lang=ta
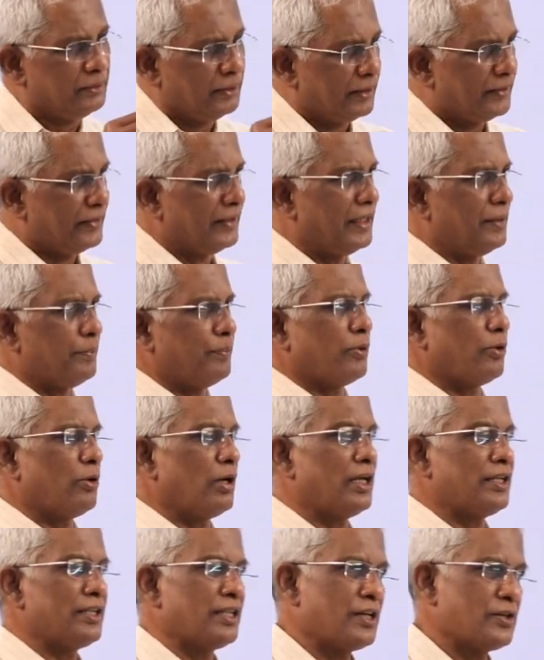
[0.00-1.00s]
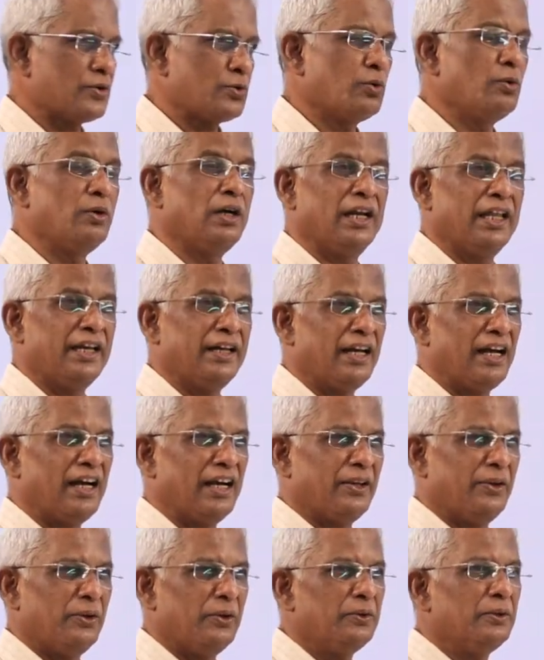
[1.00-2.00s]
அந்த பொருளாதார
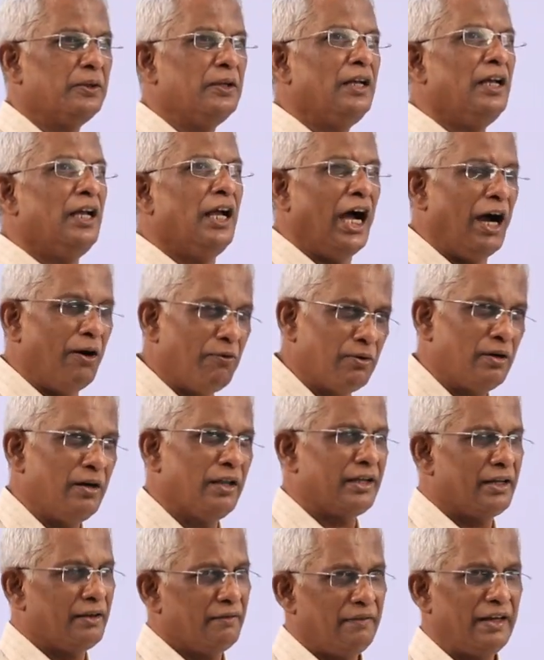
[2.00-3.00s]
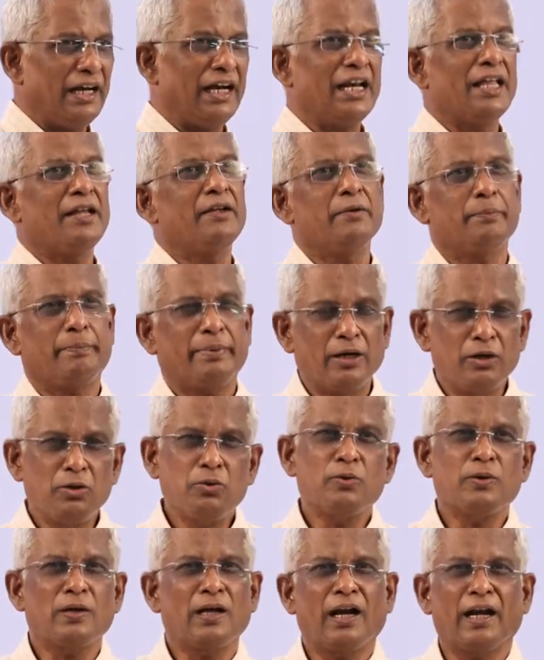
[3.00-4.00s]
சூழ்நிலையினாலேயோ அவங்களுக்கு வேலை
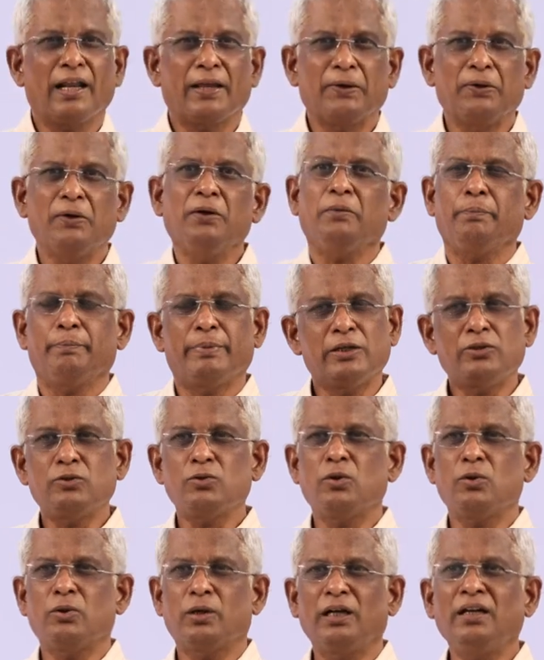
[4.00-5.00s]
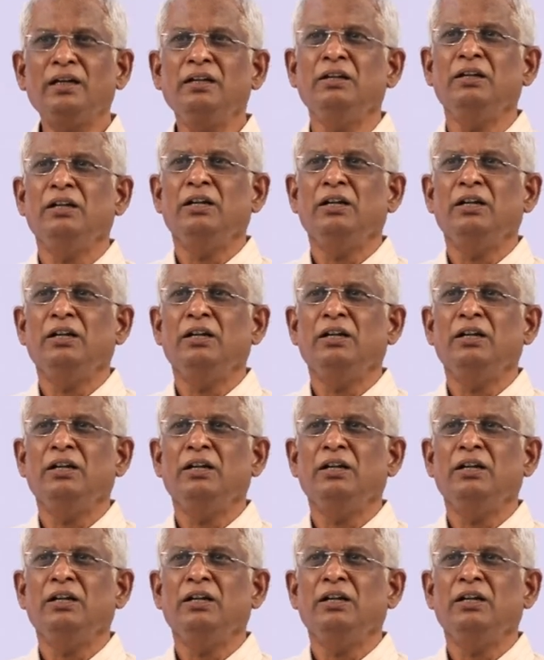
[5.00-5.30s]
பழுவுனாலேயோ பெற்றோர்கள்